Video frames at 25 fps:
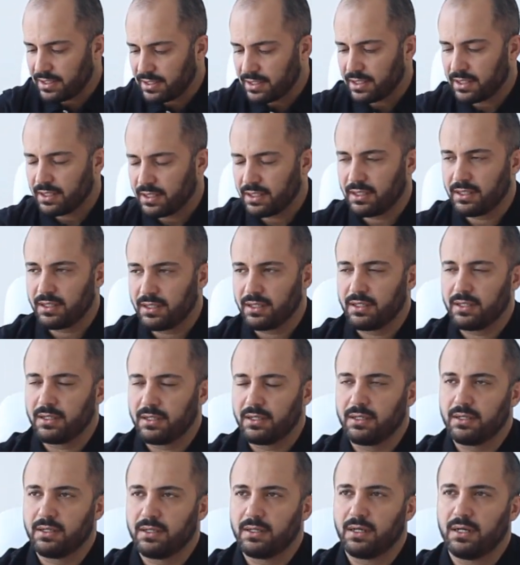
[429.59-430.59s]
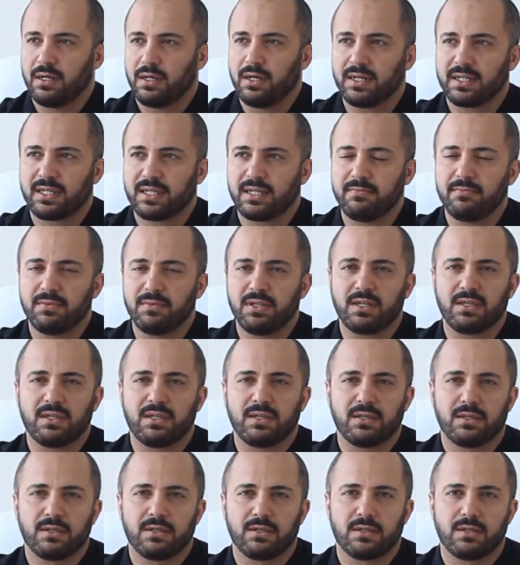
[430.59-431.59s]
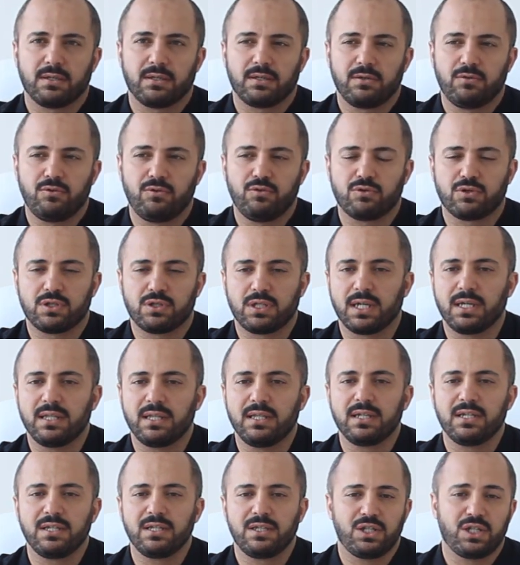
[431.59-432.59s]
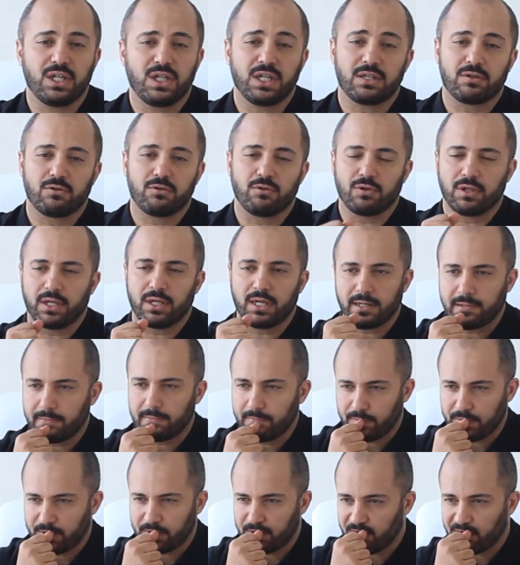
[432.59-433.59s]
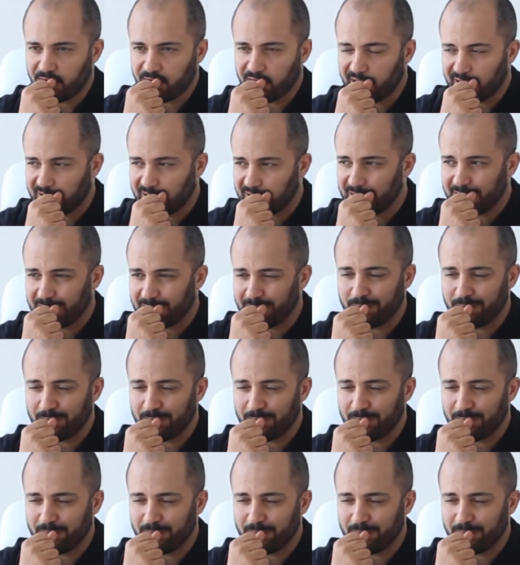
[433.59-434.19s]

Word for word: Ee, e, hakimlik %50 gidecek diyorlar. Çünkü artık